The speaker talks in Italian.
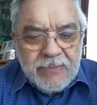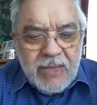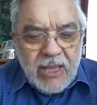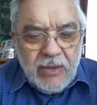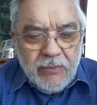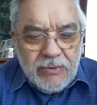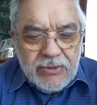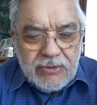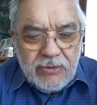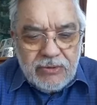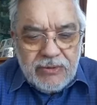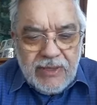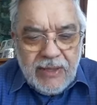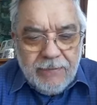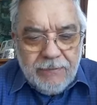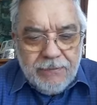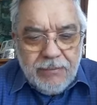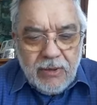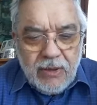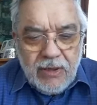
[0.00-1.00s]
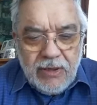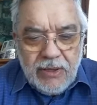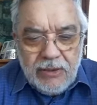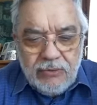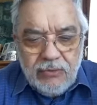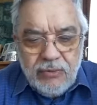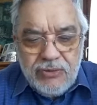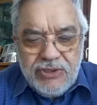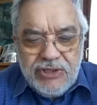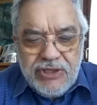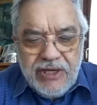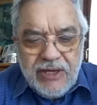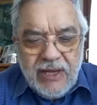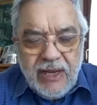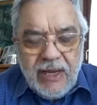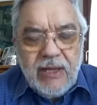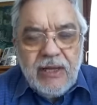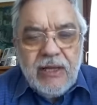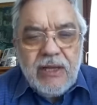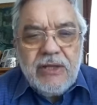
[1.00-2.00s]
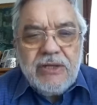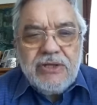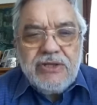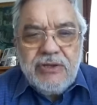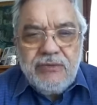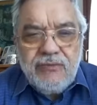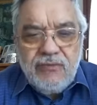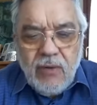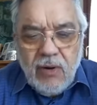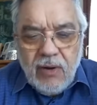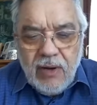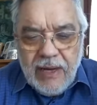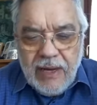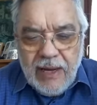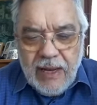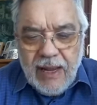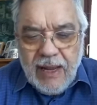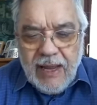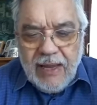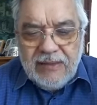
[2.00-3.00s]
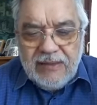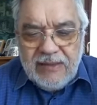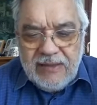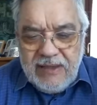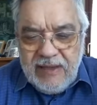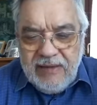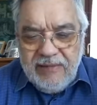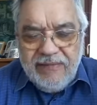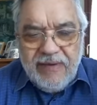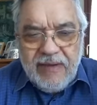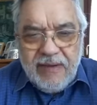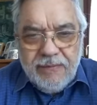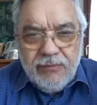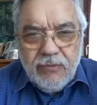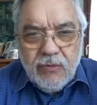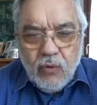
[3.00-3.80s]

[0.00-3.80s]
In questo tempo la liturgia ci vuole attivi,